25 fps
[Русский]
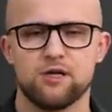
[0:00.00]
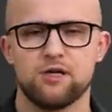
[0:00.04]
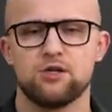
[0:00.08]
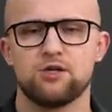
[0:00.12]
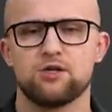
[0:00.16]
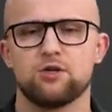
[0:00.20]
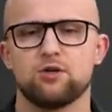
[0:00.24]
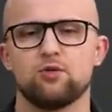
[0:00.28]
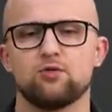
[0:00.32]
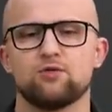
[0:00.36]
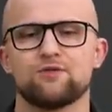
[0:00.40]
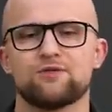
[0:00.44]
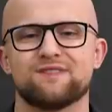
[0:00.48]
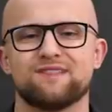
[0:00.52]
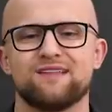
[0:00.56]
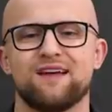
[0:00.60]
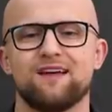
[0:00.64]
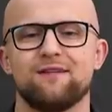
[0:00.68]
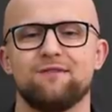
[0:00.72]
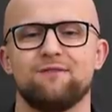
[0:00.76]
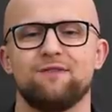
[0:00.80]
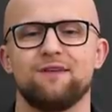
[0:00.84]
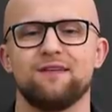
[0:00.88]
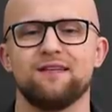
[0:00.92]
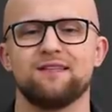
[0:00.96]
женщину
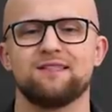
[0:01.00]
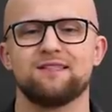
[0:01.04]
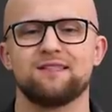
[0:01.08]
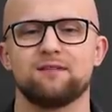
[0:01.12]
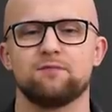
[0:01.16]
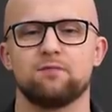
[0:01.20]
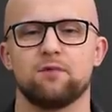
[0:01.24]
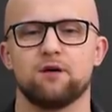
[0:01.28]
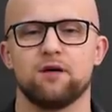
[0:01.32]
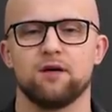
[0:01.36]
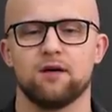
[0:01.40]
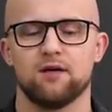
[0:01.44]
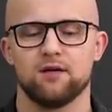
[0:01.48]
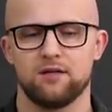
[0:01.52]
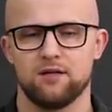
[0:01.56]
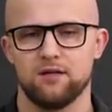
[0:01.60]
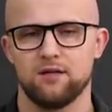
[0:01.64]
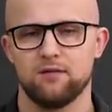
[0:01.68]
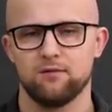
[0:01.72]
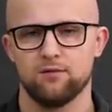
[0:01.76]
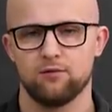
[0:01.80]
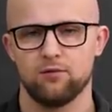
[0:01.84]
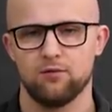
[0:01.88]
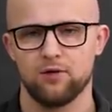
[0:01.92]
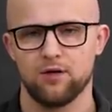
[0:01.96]
зависимой от
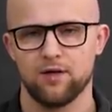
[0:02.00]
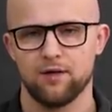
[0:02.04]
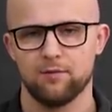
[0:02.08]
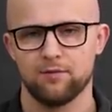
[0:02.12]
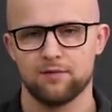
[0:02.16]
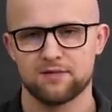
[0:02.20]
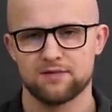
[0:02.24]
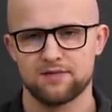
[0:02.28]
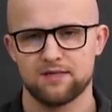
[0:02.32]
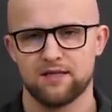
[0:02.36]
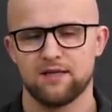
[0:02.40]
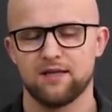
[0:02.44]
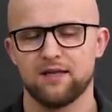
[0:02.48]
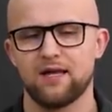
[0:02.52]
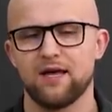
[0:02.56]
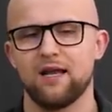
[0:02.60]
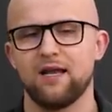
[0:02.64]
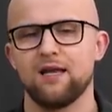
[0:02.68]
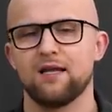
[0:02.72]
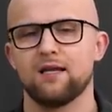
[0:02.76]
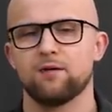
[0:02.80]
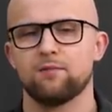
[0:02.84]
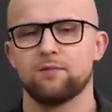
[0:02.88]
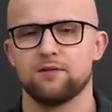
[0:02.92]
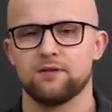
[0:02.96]
него
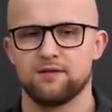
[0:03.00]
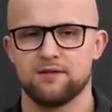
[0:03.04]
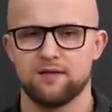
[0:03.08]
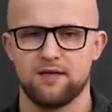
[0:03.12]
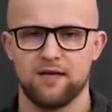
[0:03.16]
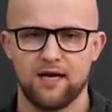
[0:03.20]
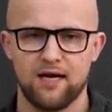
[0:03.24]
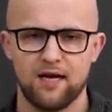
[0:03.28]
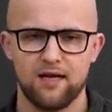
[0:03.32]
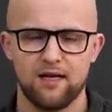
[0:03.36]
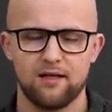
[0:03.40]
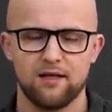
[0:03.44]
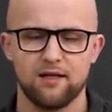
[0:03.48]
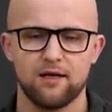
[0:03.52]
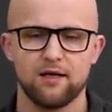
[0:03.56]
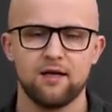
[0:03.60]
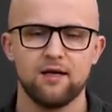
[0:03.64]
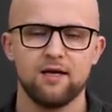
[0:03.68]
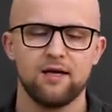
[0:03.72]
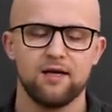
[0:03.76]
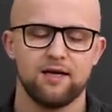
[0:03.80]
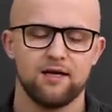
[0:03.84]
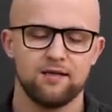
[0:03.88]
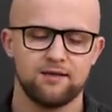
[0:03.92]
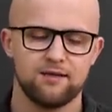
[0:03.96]
эмоционально, материально.
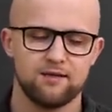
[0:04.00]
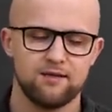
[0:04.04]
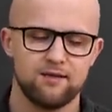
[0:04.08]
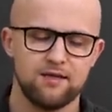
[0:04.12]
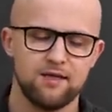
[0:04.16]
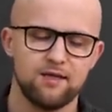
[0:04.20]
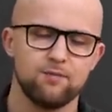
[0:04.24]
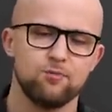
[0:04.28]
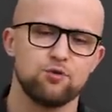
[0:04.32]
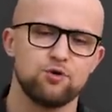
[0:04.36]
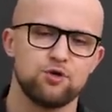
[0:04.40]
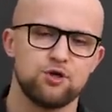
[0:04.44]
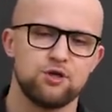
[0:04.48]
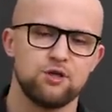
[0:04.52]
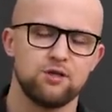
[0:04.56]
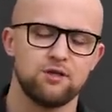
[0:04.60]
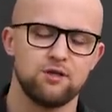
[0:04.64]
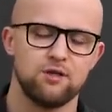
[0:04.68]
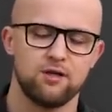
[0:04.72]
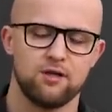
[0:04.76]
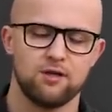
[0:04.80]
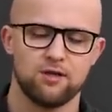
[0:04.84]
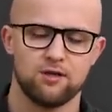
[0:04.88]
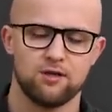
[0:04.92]
Это те мужчины,